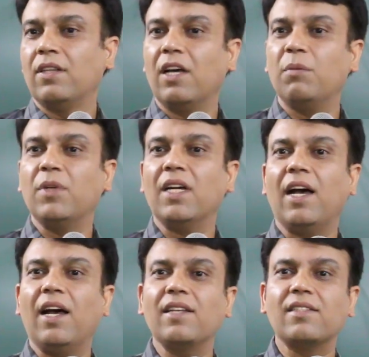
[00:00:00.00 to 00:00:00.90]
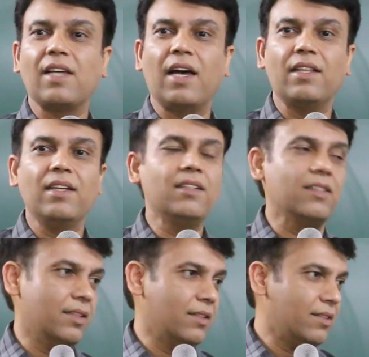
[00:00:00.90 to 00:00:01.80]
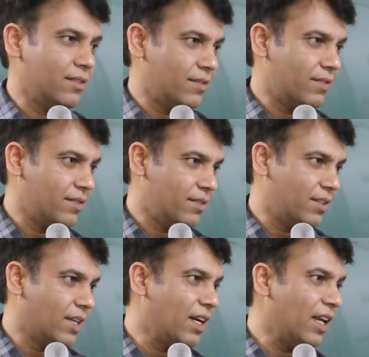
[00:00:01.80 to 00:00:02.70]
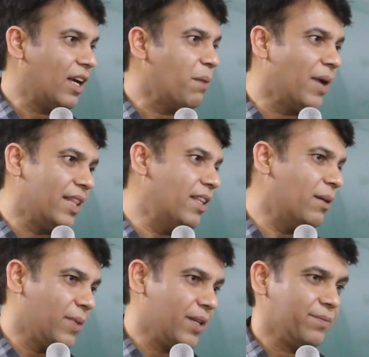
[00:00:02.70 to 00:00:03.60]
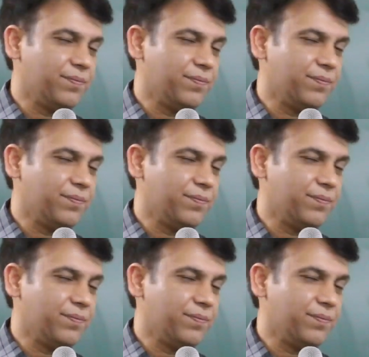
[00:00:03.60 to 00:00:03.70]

धर्म का साधन करने का माध्यम है